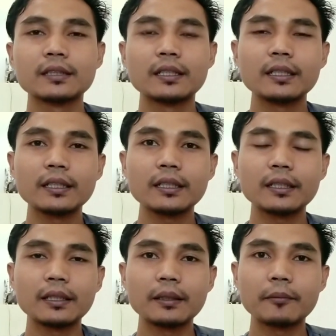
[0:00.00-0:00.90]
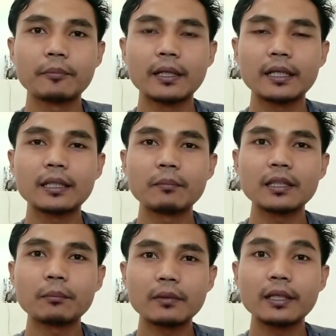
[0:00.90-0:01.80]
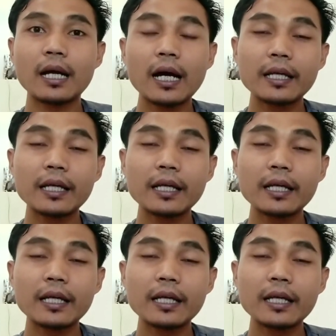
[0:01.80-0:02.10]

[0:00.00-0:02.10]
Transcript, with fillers: Jadi bagi teman-teman yang